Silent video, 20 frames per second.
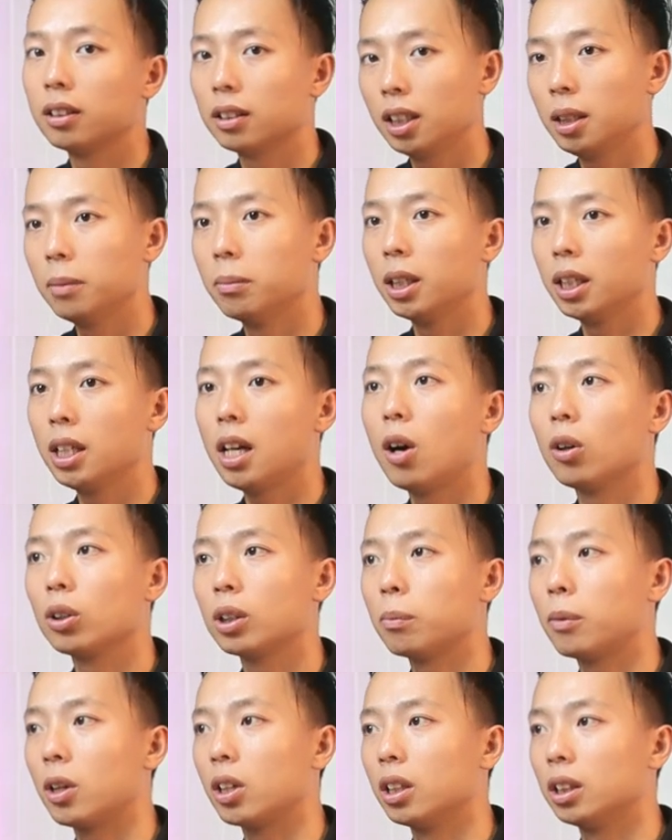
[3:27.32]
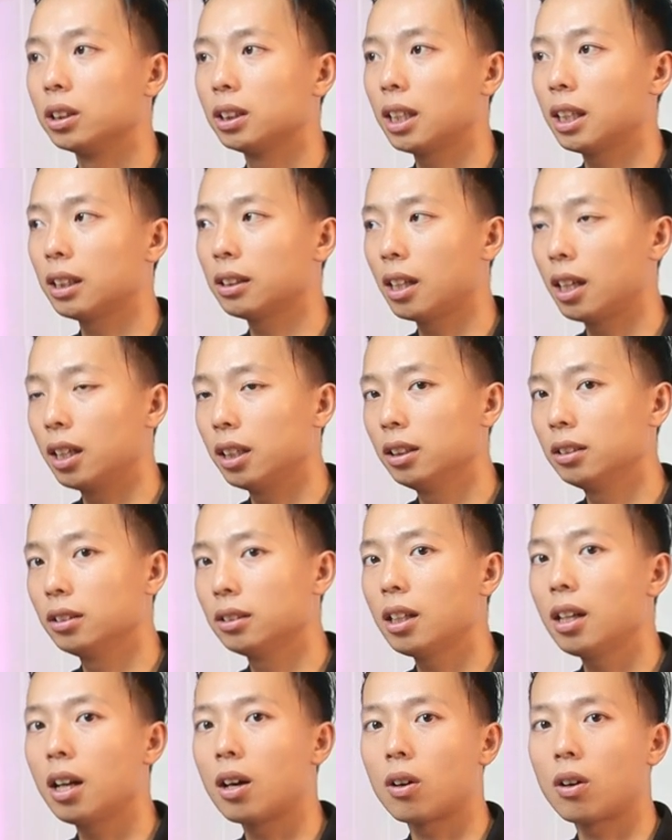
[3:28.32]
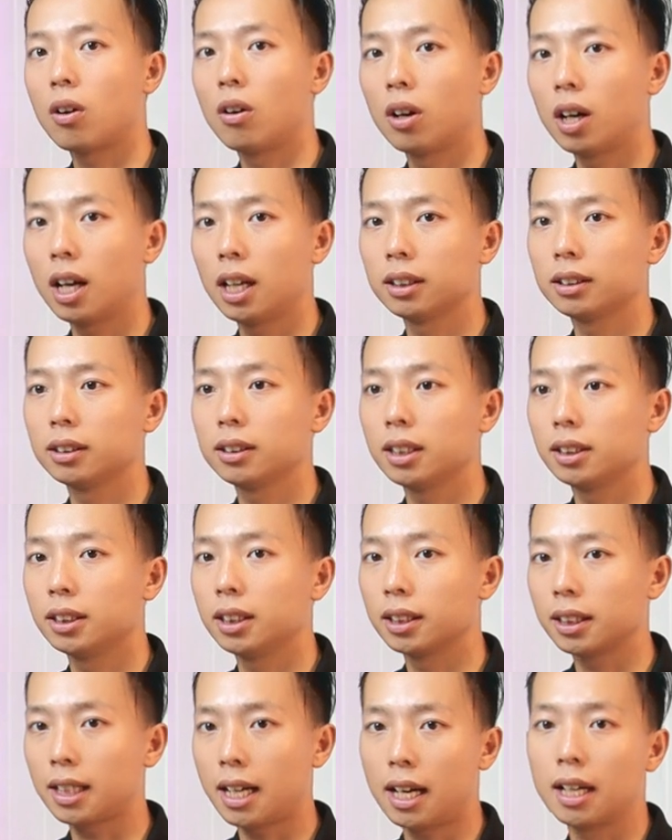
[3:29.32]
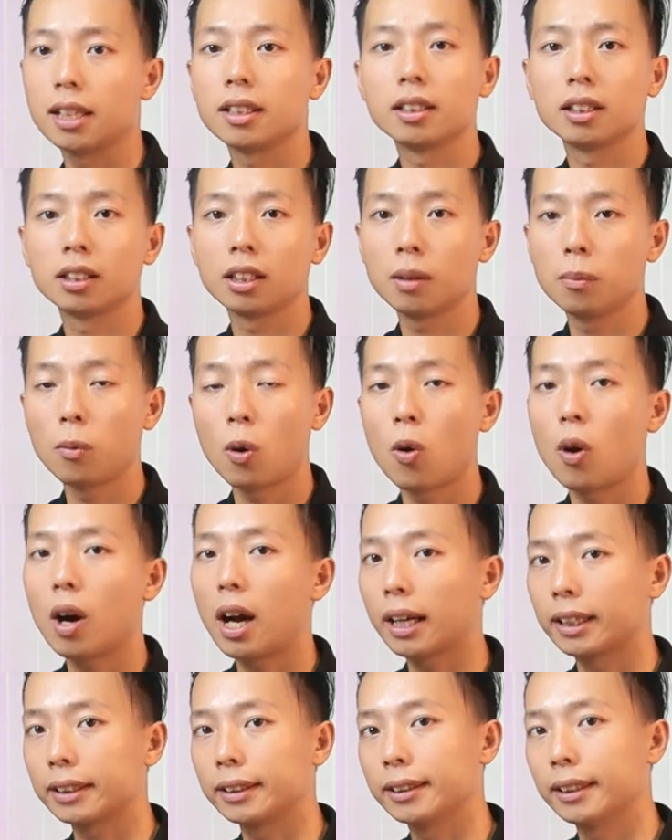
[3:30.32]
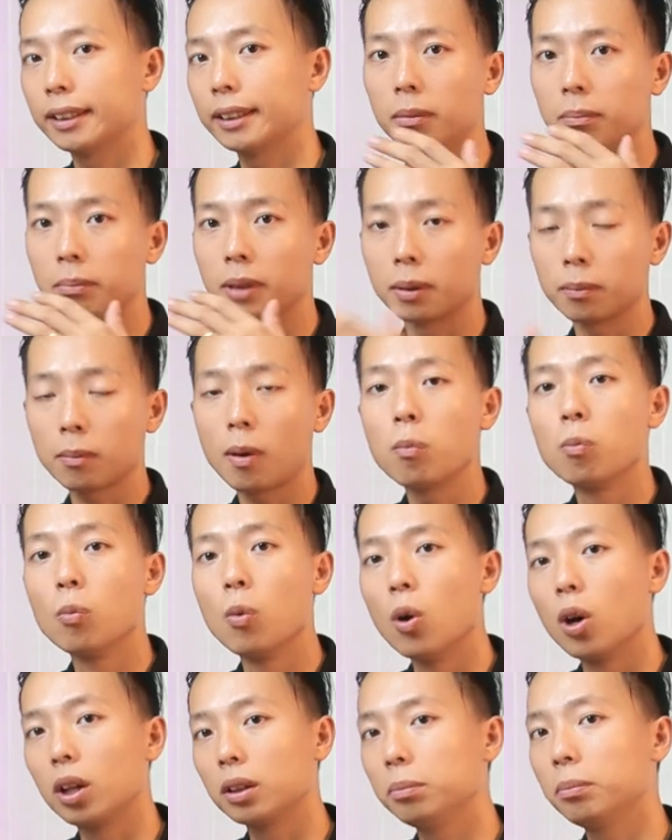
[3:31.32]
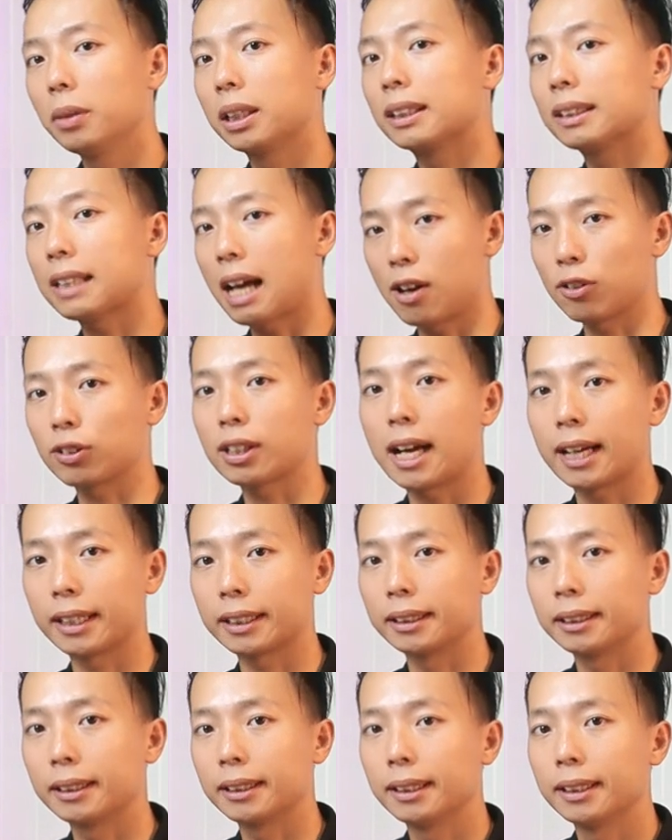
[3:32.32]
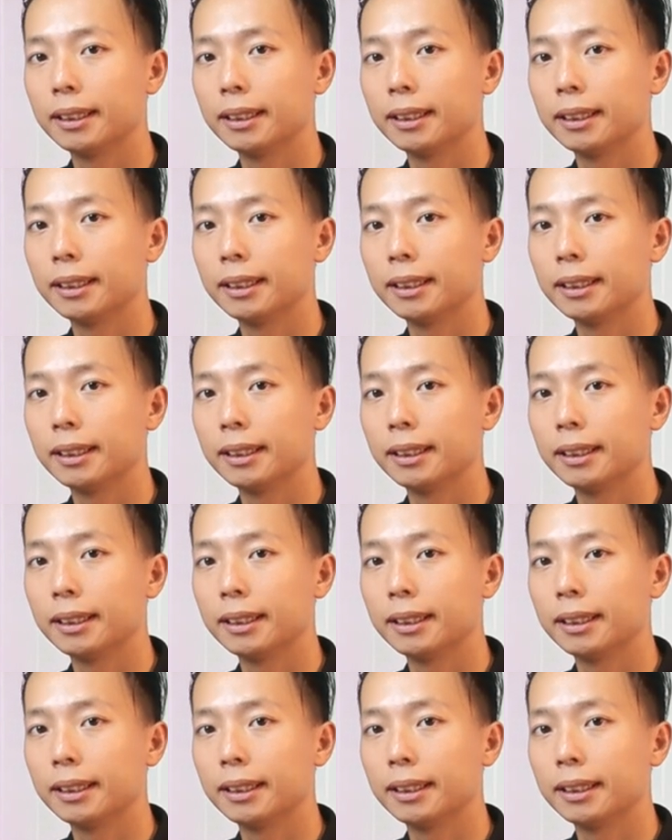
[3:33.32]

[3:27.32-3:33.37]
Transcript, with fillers: Khi mới đầu thì mọi người sẽ thấy rất là khó khăn để triển khai những cái bộ ảnh mà mình mong muốn mình tạo thành.